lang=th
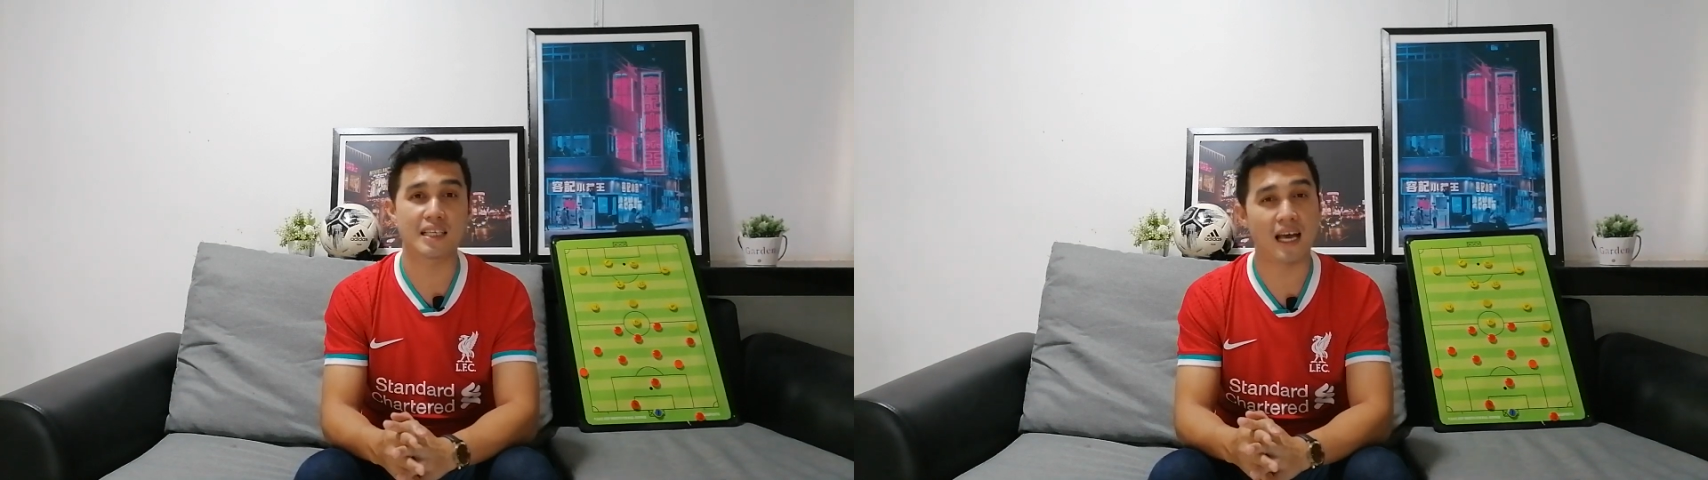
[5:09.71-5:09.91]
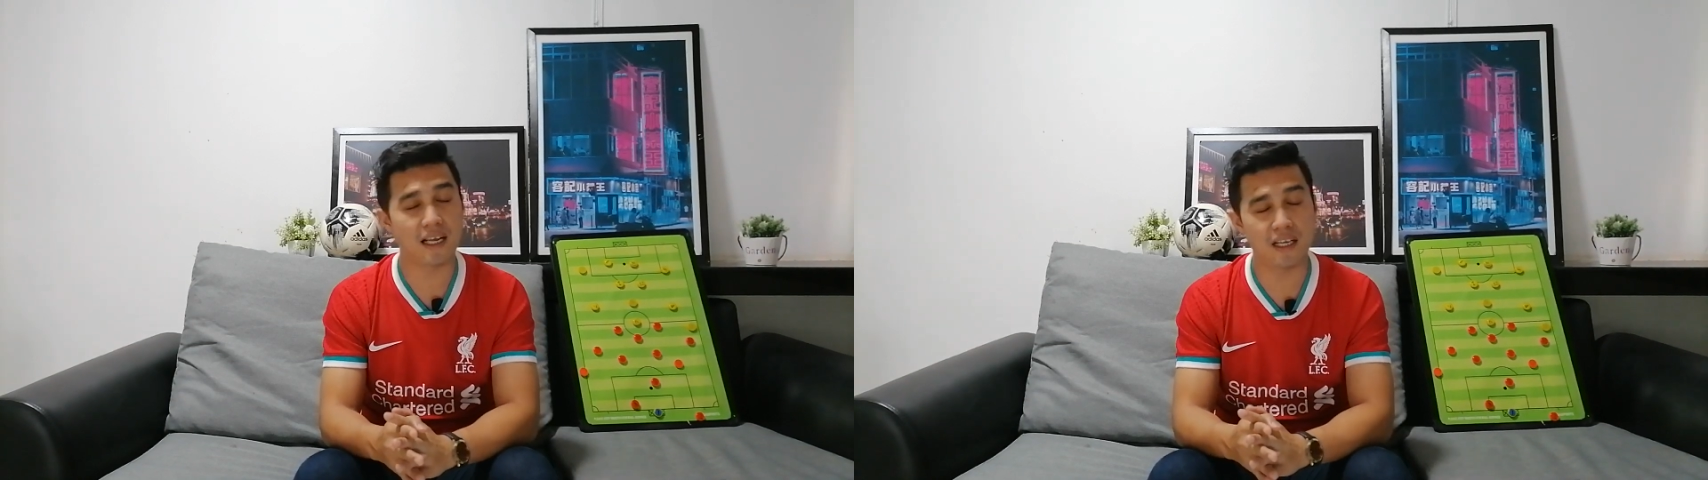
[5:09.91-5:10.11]

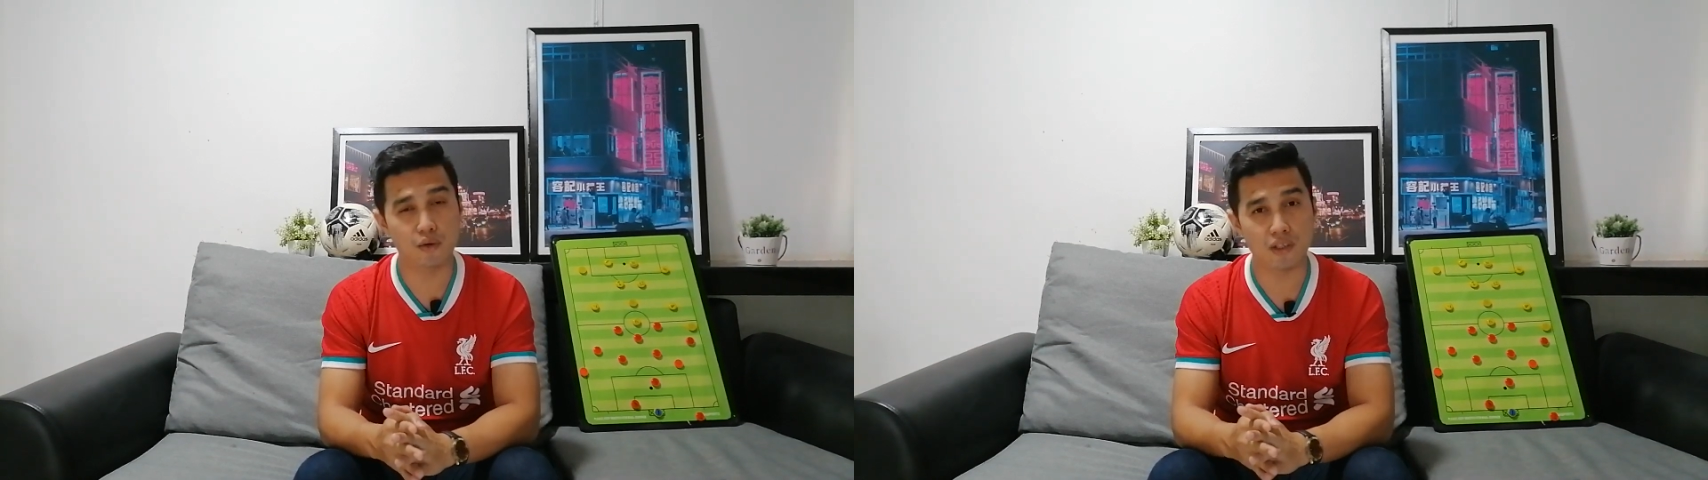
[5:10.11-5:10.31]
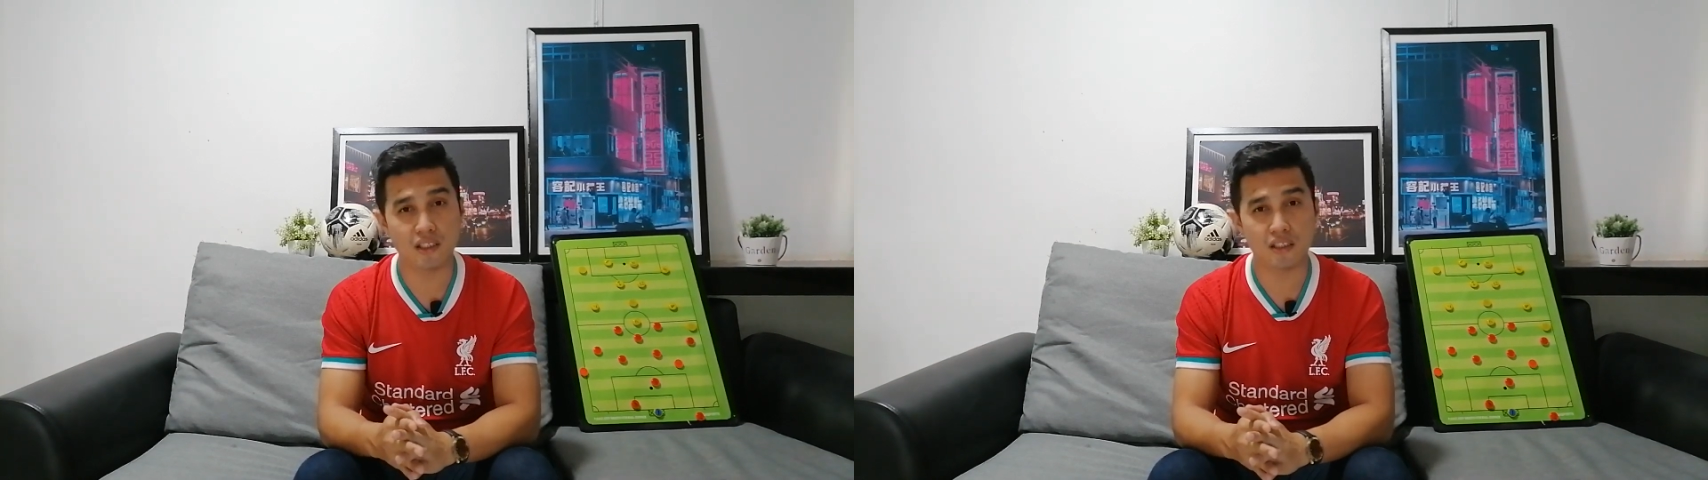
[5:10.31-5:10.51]
ชนะ
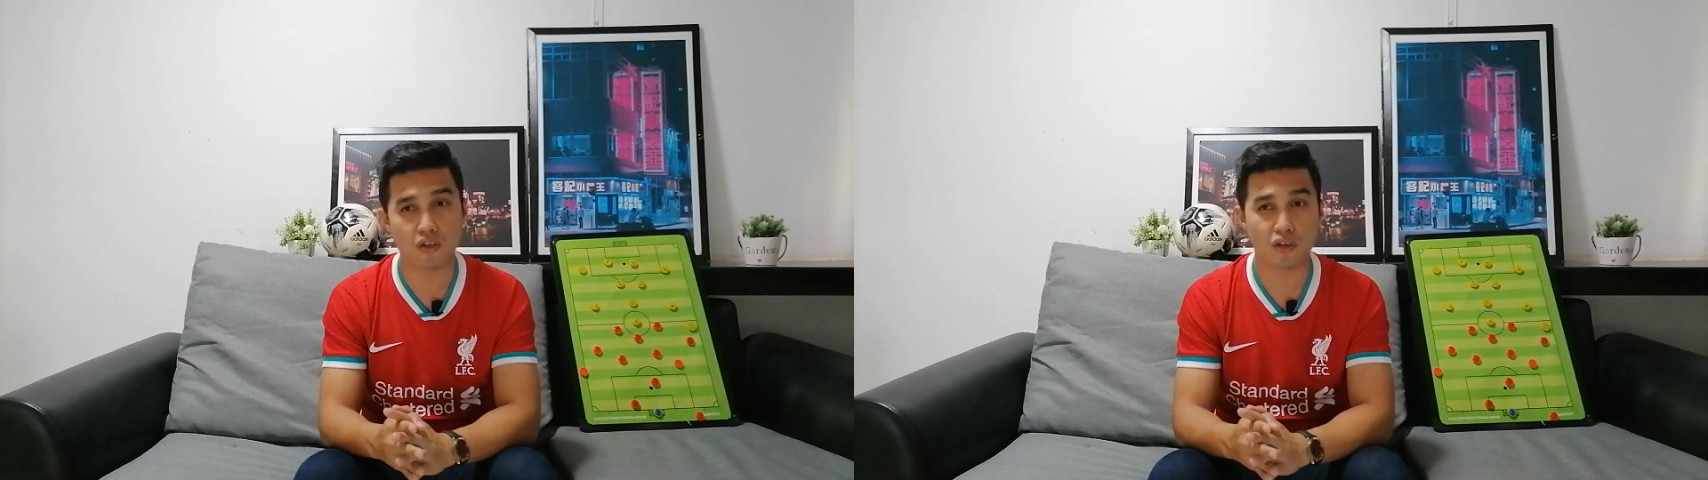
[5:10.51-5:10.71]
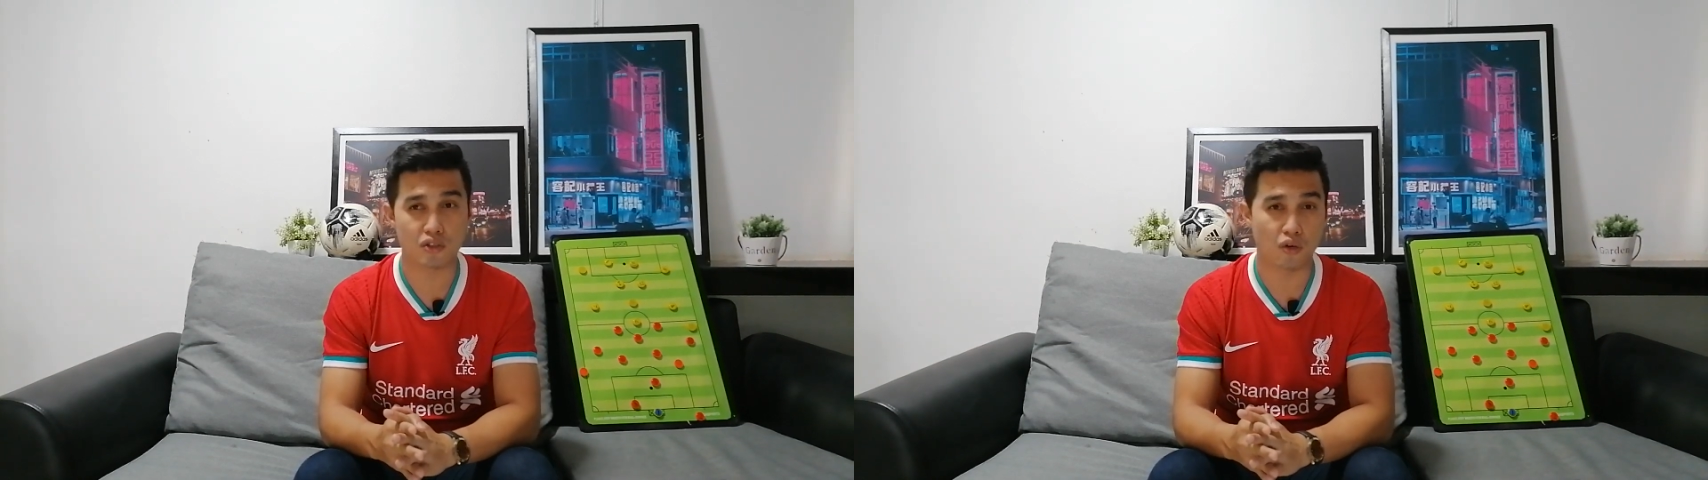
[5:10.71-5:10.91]
ได้ด้วยที่ส
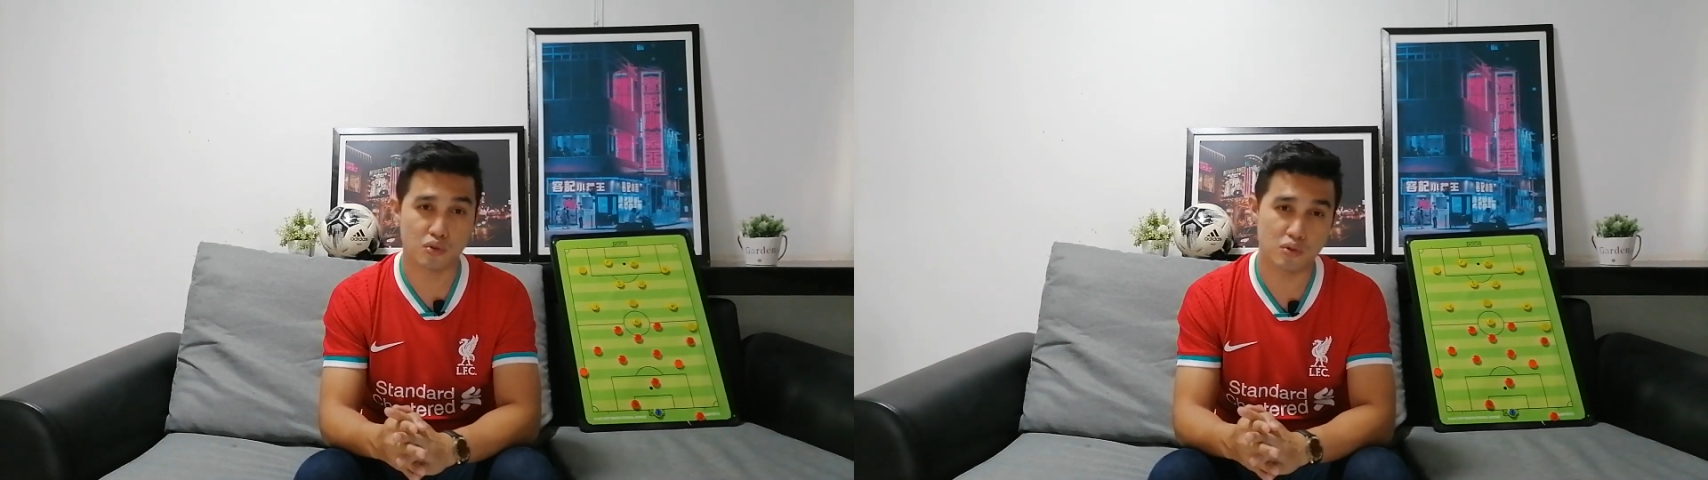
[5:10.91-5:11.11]
กอร์